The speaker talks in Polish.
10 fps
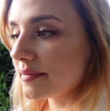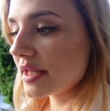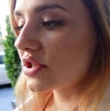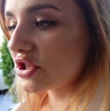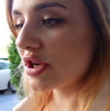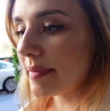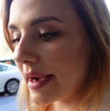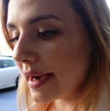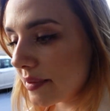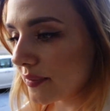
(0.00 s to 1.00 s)
też
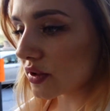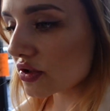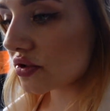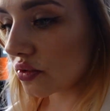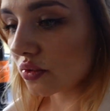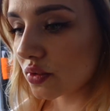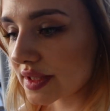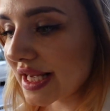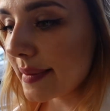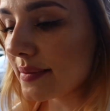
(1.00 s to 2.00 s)
trzeba po prostu
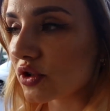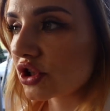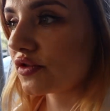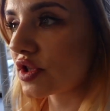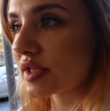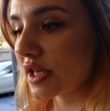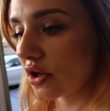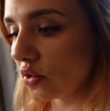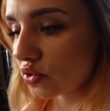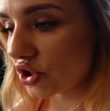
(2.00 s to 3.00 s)
samemu się
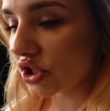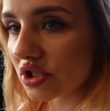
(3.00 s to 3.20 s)
wszystkiego uczyć.